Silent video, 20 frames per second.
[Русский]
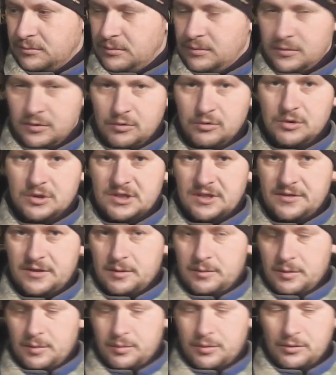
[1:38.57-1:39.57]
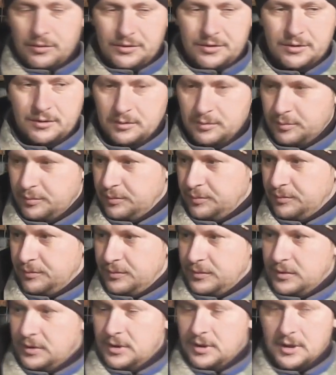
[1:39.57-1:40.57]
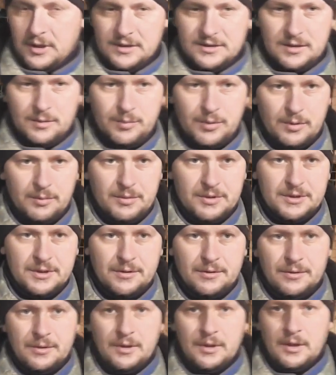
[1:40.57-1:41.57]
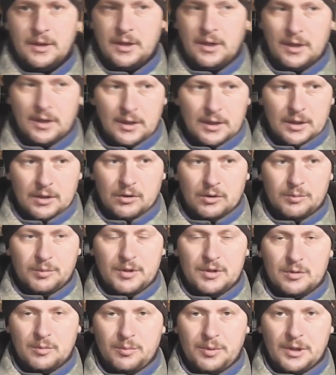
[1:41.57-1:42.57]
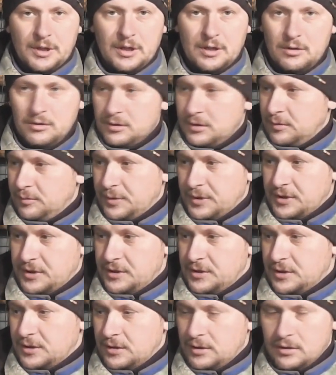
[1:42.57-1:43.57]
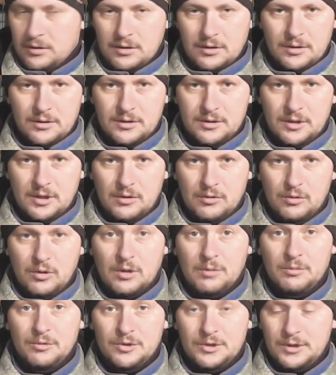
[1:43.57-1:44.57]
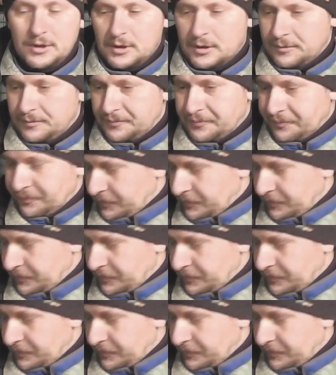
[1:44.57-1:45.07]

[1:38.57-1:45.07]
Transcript: не совсем, не полностью не до конца промерзает. Вот, поэтому пока лед им практически не даю, кормлю снегом.